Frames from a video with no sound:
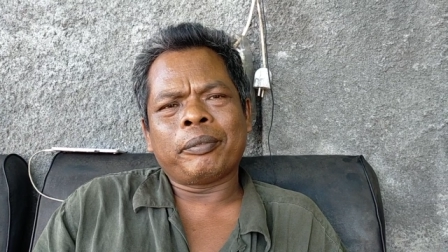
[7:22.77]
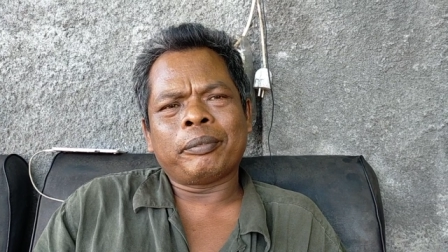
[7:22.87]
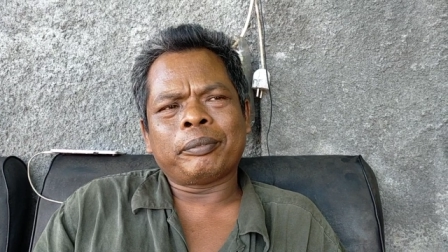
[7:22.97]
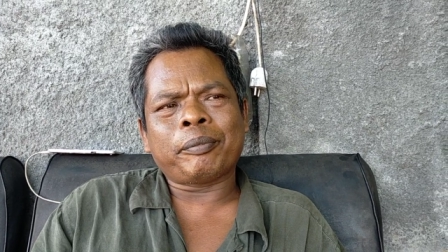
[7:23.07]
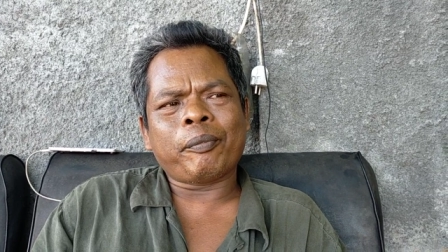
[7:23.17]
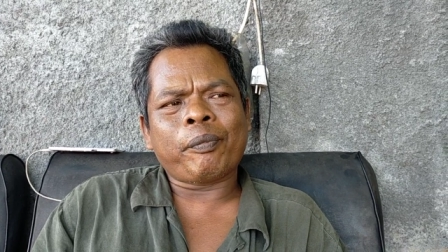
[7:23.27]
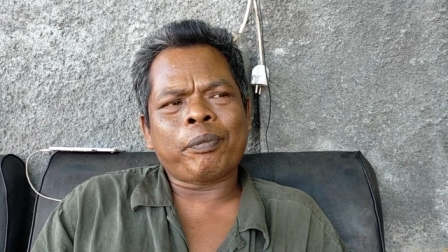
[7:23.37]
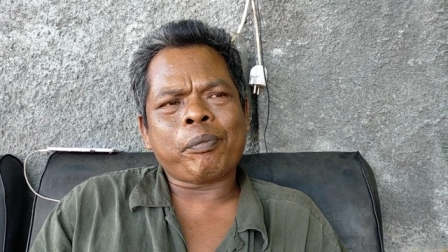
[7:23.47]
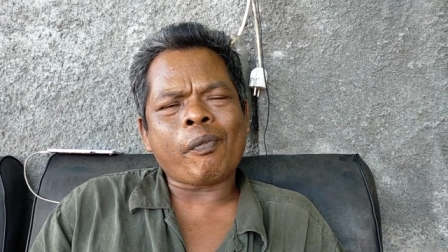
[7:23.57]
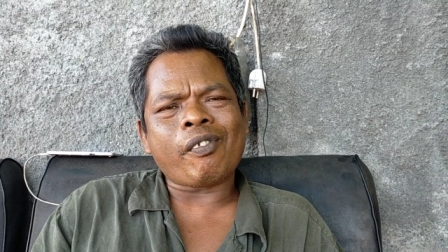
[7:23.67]
Jadi yang
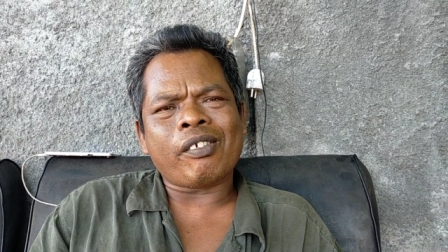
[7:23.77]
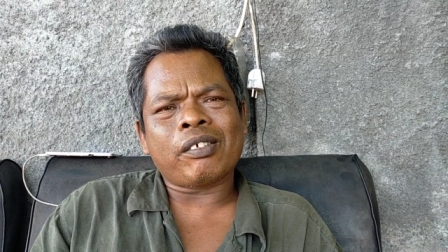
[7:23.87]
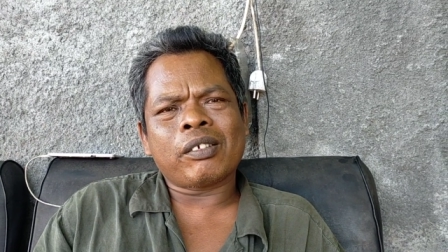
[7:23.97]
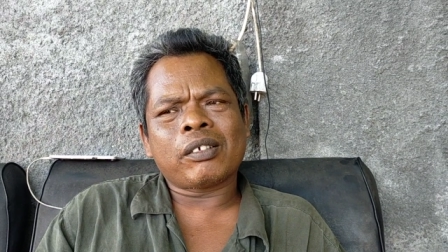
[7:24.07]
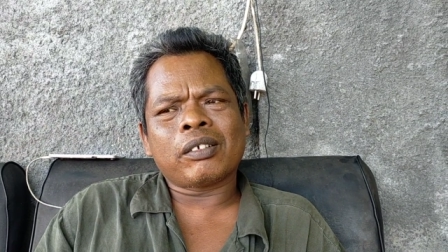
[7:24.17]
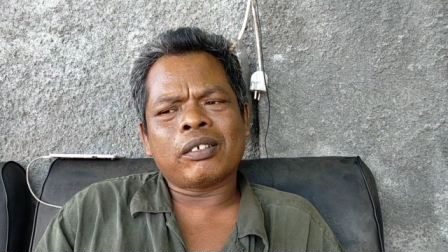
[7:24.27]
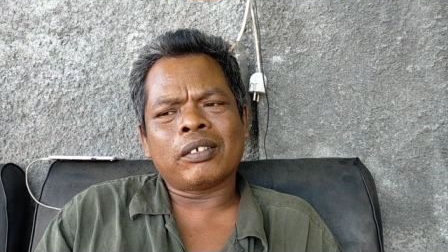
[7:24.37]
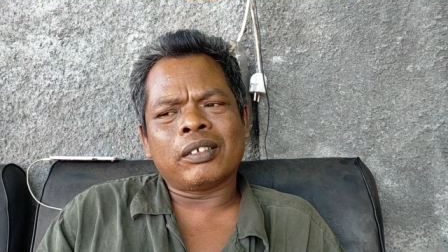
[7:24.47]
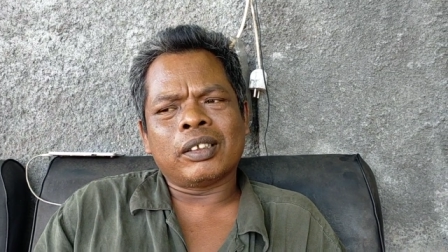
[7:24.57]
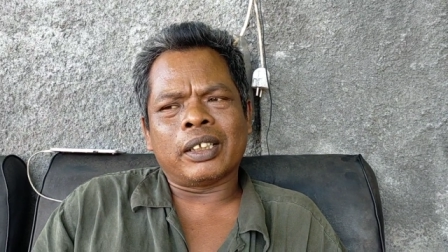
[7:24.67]
diganti hanya ring seker
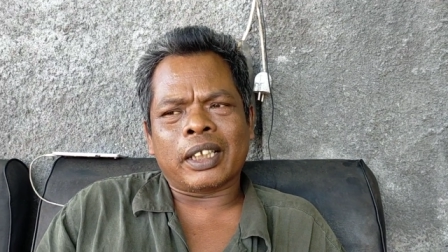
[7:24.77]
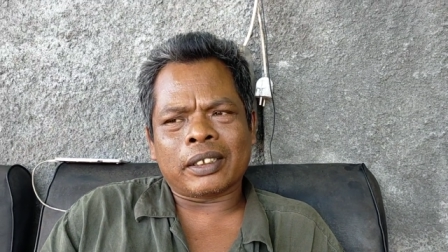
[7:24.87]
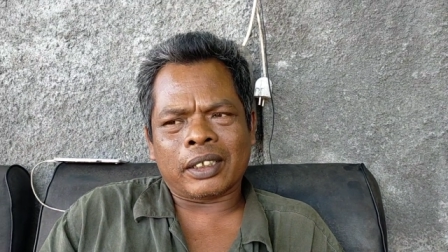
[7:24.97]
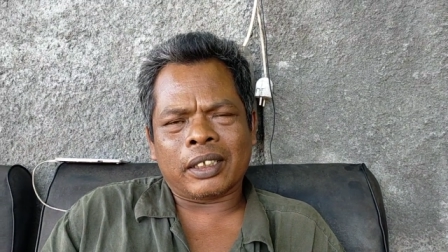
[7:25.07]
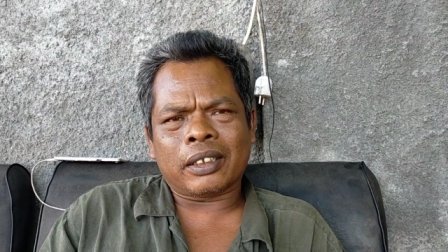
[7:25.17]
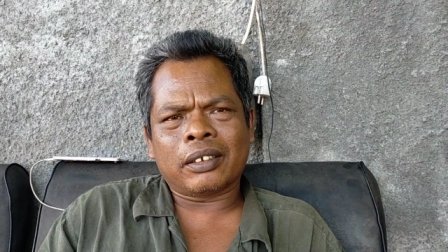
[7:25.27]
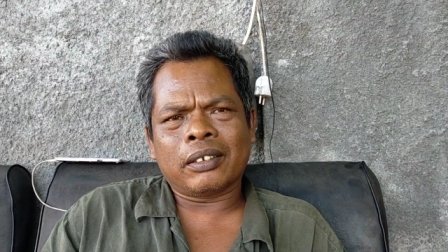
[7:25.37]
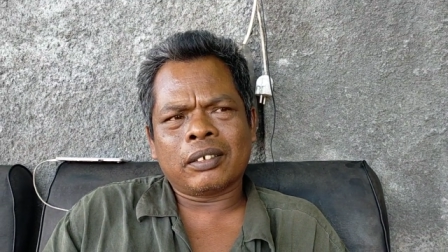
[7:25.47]
saja ya? Seker aman?